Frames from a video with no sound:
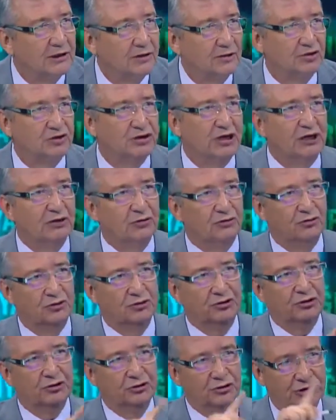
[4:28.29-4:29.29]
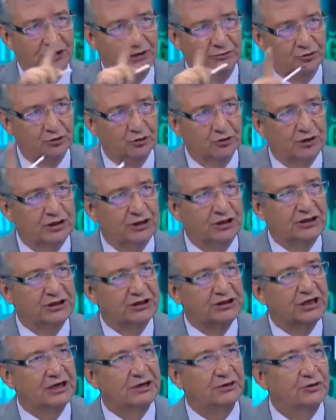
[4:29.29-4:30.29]
Güzel hocam çok iyi
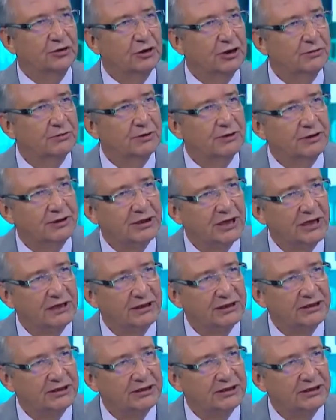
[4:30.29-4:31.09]
izah ediyor ama kendi